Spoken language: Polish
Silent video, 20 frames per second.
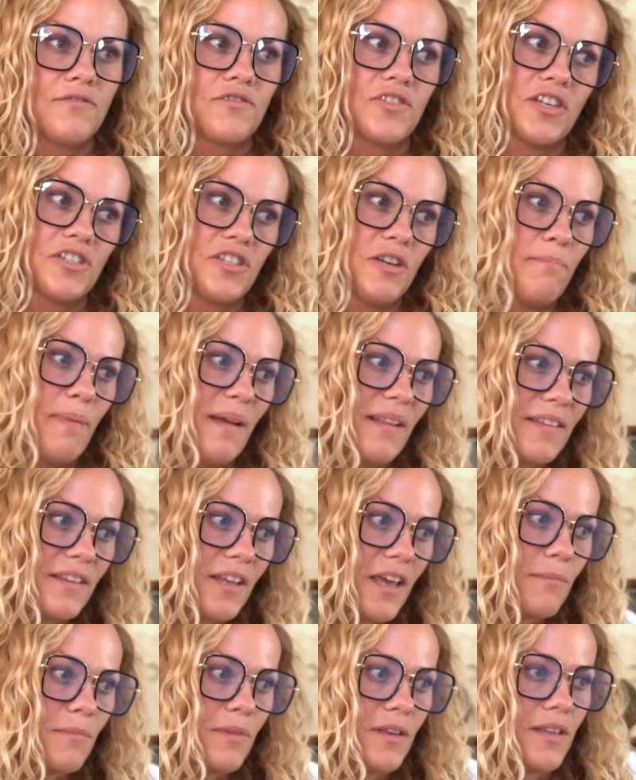w czasie
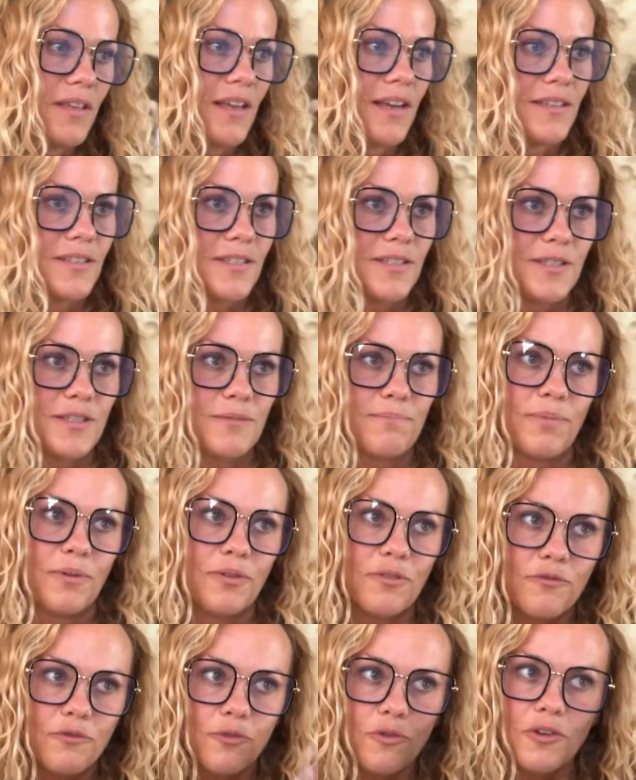pandemii nas
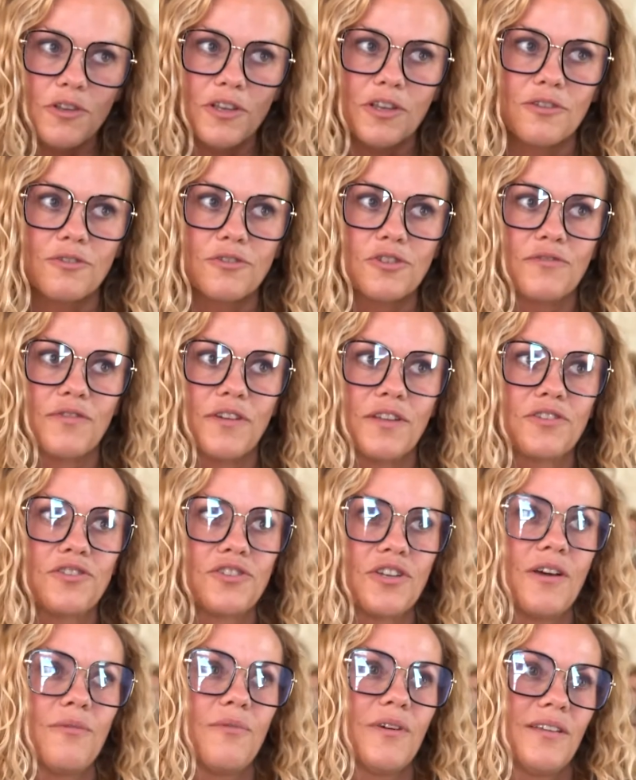podwójnie
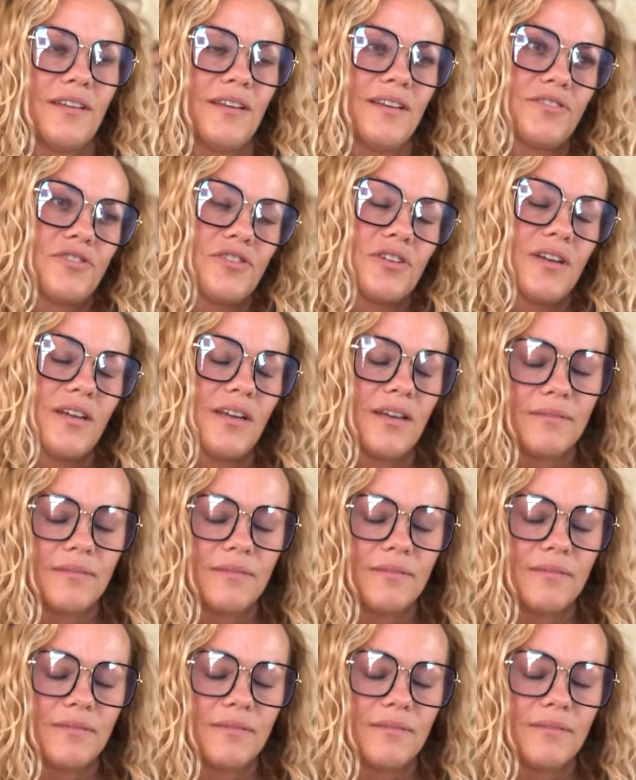doświadczała, także